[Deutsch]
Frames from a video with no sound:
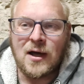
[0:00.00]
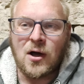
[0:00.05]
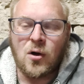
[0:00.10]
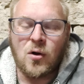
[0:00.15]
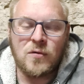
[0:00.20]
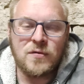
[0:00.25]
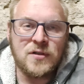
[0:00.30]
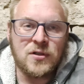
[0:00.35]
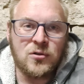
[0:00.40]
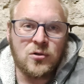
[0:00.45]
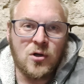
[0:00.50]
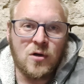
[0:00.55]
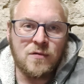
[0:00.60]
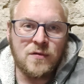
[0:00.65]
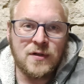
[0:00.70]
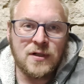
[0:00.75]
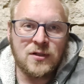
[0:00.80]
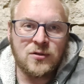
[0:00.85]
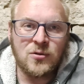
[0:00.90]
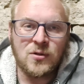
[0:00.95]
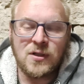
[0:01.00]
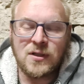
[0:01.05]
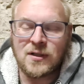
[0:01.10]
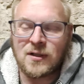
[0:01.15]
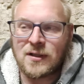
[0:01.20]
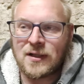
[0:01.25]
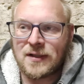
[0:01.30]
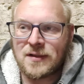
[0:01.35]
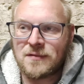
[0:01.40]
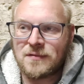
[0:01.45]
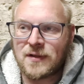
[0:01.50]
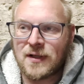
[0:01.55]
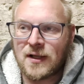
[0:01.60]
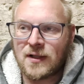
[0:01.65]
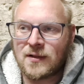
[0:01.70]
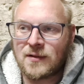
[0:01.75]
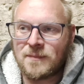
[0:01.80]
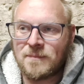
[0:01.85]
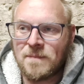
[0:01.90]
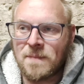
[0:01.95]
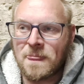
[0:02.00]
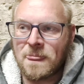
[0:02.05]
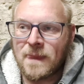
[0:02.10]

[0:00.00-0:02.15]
auch auf den Dörfern natürlich gar keine Frage.